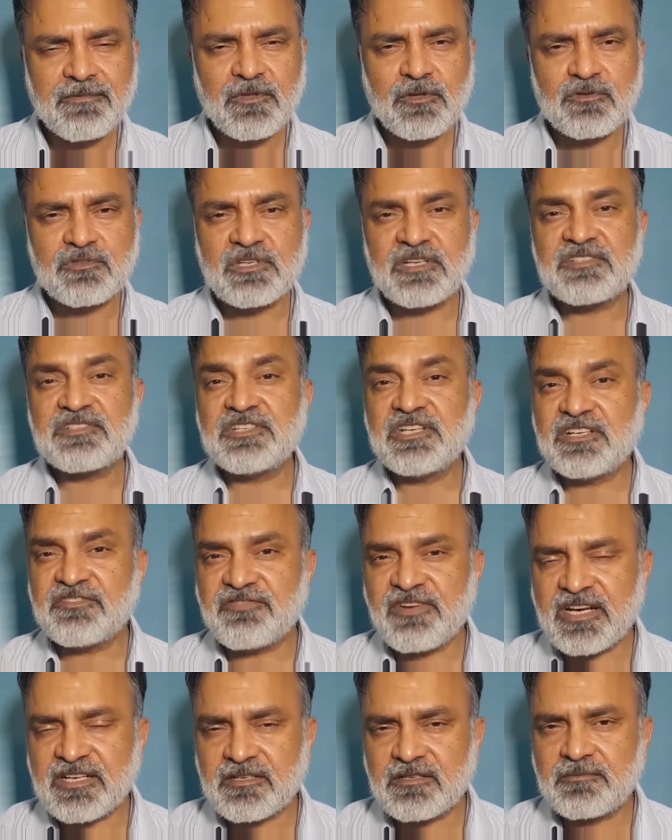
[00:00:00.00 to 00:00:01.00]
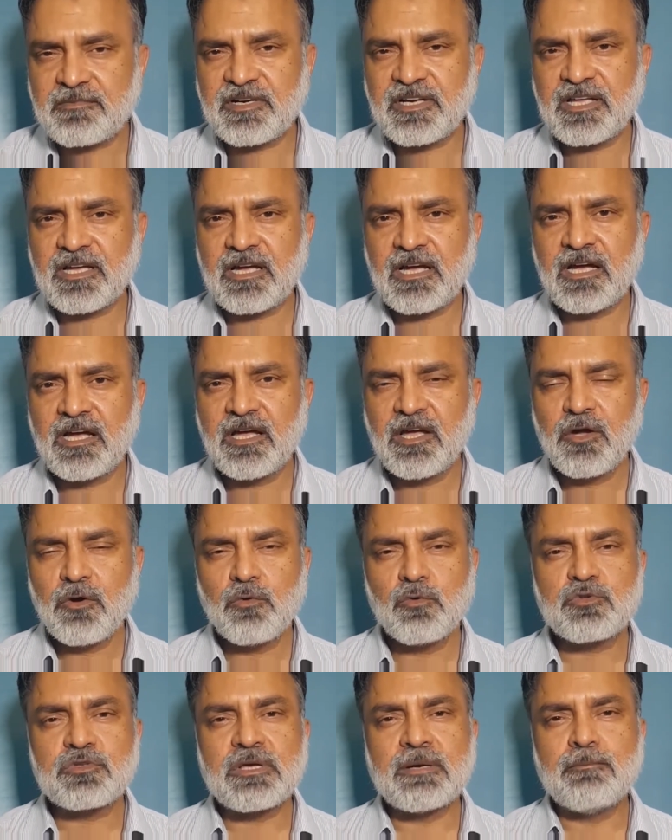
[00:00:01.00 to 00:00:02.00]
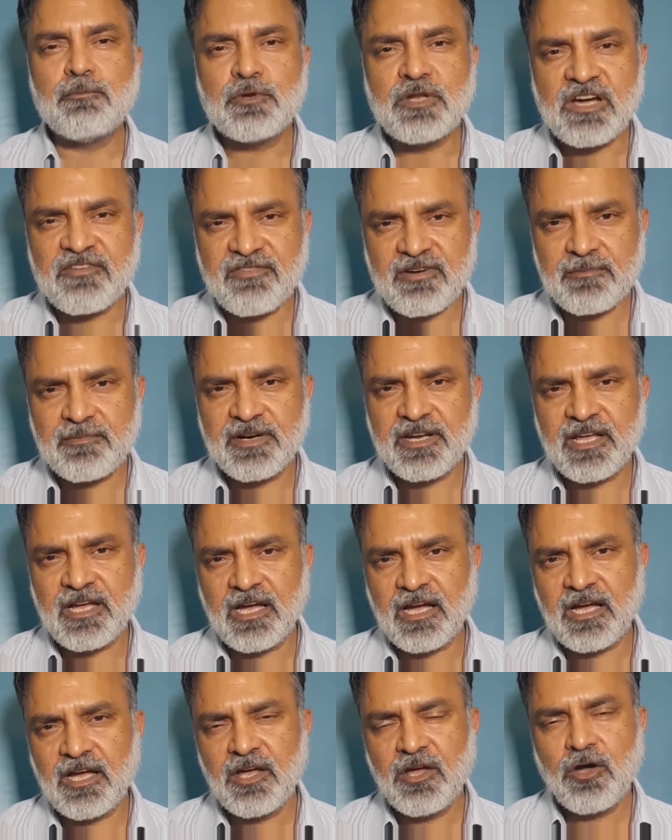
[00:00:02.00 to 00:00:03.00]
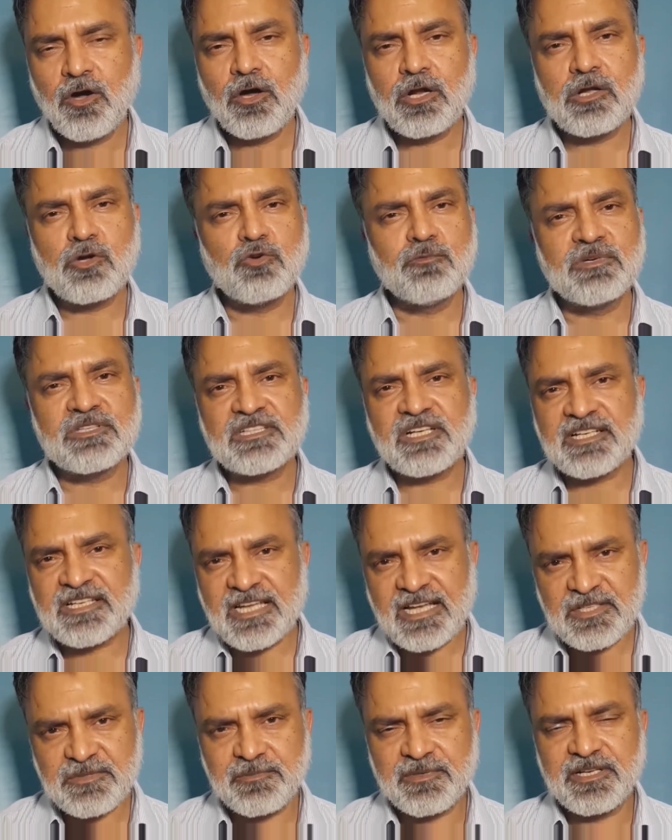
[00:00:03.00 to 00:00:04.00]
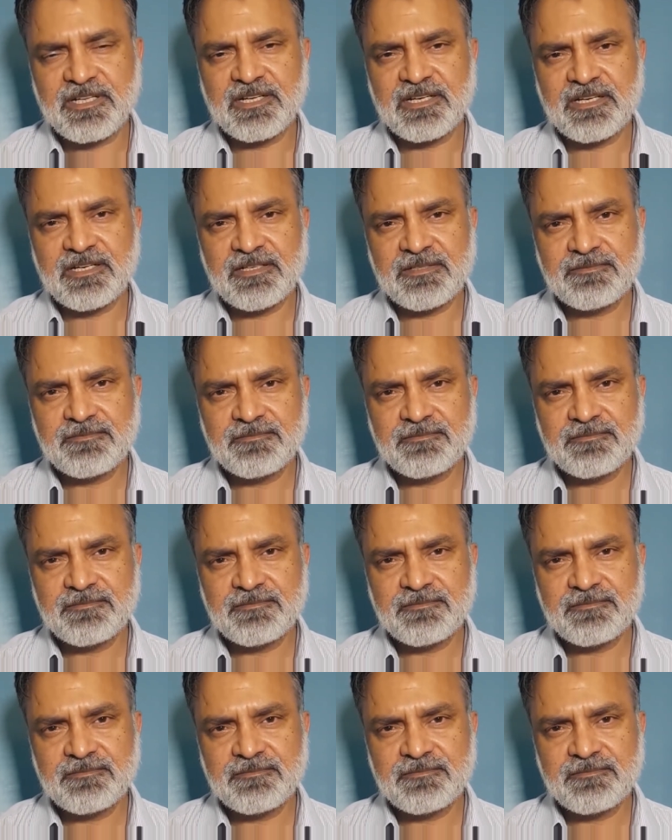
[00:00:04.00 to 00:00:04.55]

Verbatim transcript: उसका सीट फैक्टर बढ़ेगा उसका मुनाफा बढ़ेगा और हुकूमत का टैक्स बढ़ेगा